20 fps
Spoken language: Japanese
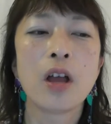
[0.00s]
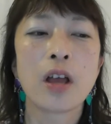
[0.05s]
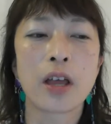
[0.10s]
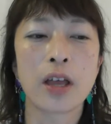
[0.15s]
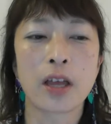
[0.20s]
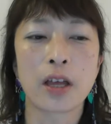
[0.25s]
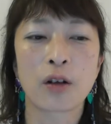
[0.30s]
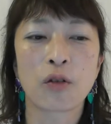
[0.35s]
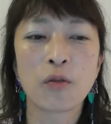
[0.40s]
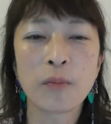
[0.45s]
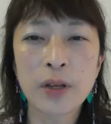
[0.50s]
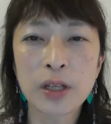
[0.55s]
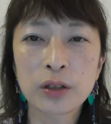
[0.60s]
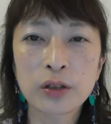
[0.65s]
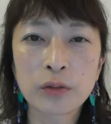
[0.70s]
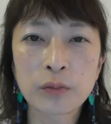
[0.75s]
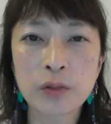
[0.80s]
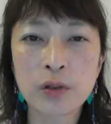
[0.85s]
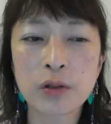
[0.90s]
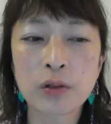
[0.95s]
えー、
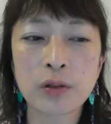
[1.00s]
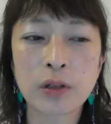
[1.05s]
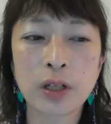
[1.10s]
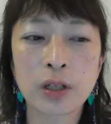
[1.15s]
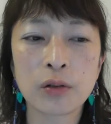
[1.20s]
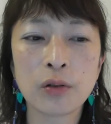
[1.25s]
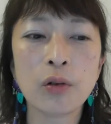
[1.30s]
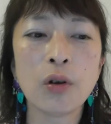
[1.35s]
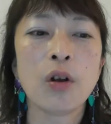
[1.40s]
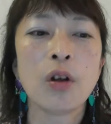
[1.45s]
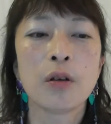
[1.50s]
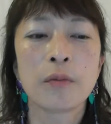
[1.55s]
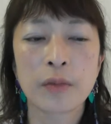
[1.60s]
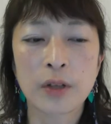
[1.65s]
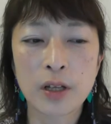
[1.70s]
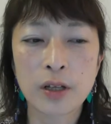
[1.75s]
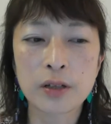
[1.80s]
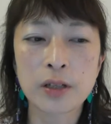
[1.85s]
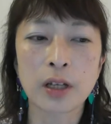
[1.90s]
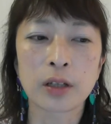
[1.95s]
コメントもするけど
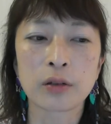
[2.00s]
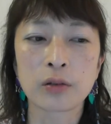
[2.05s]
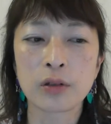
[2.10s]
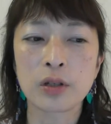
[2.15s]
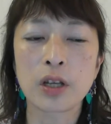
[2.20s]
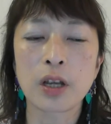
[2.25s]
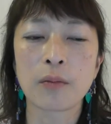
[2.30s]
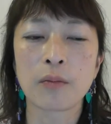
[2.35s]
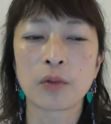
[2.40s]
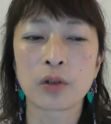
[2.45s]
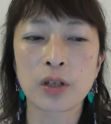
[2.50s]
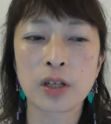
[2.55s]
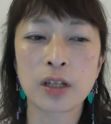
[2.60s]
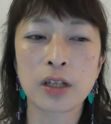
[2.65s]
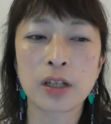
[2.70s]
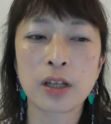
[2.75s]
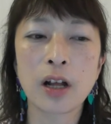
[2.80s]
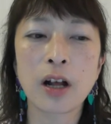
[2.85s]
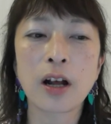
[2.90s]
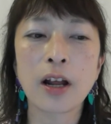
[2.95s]
皆さんの意見も聞
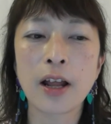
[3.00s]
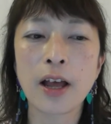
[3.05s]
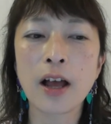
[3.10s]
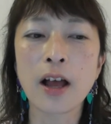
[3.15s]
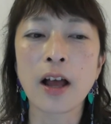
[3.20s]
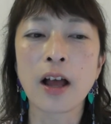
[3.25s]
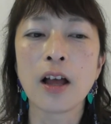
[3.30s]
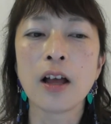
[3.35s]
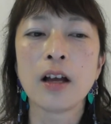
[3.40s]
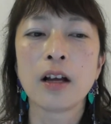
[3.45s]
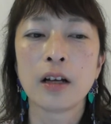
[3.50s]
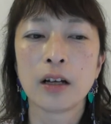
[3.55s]
きながら